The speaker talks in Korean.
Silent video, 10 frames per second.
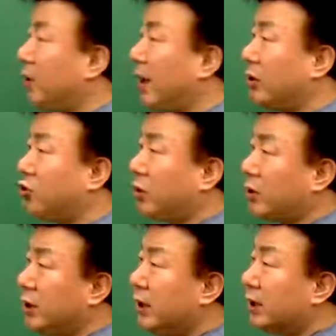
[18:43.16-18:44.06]
말한
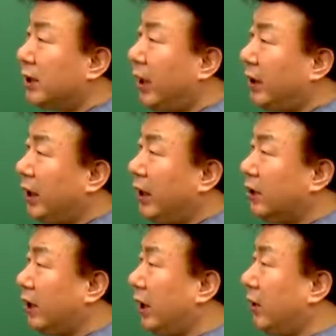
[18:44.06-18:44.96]
주택은
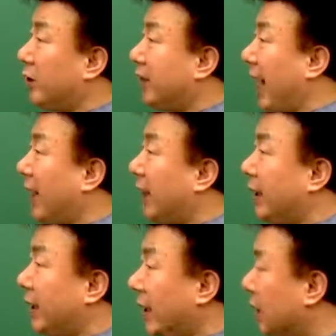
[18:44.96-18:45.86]
세대의 세대원이
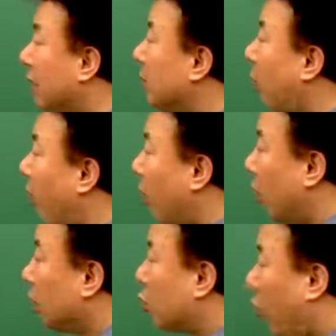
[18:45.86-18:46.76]
장기간
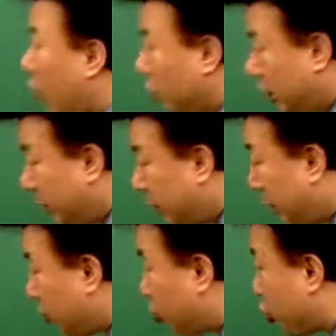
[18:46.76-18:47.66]
뭐
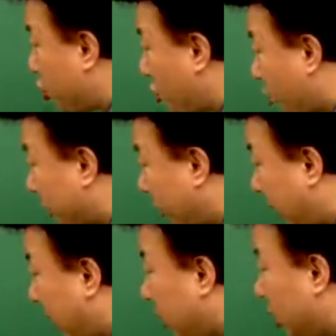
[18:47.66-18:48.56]
독립된 주거
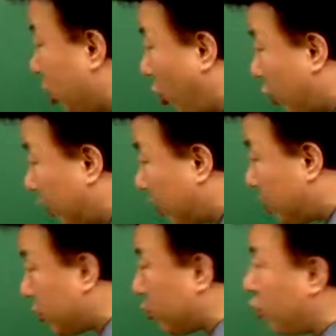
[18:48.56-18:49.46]
생활을 영위할
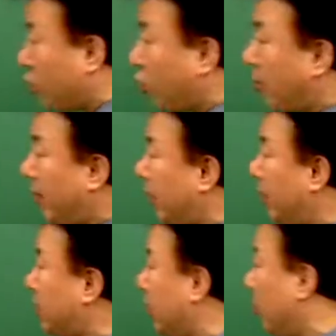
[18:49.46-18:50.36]
수 있는 구조로만 되어 있음을